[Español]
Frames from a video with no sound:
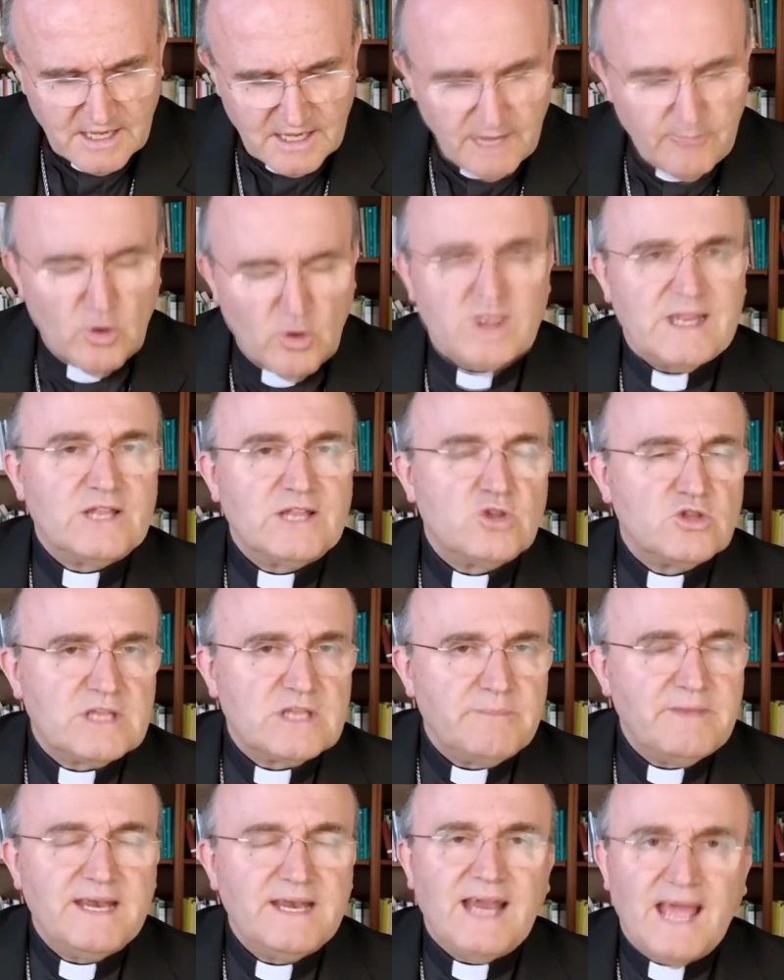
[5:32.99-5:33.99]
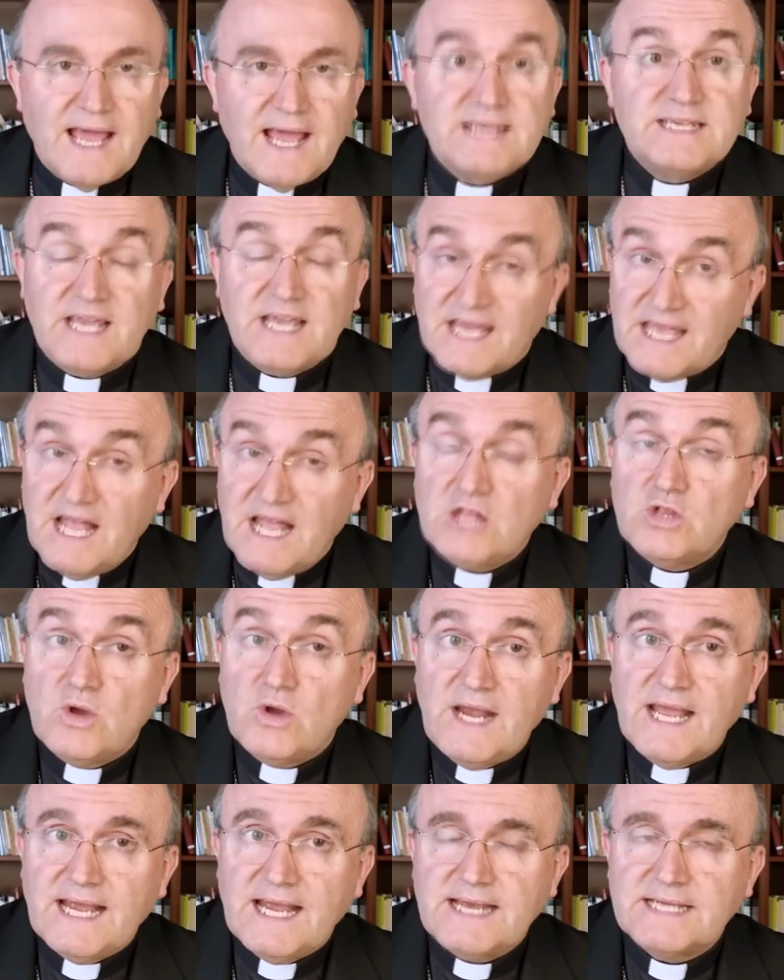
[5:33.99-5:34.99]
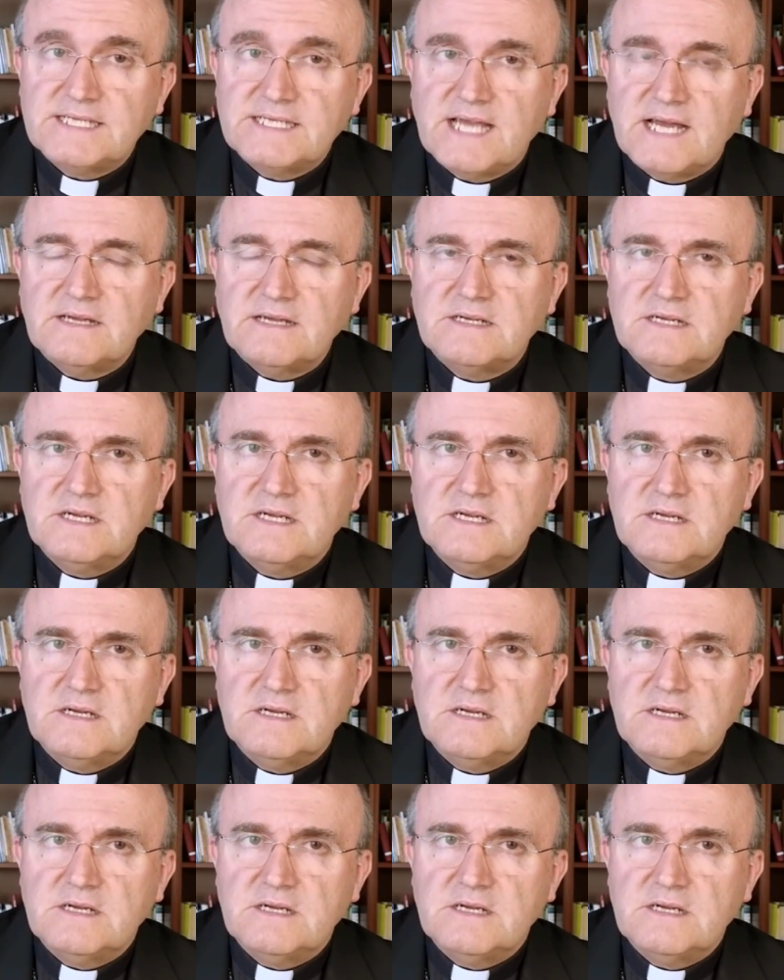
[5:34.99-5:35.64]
y por tanto también exigiendo a la Iglesia,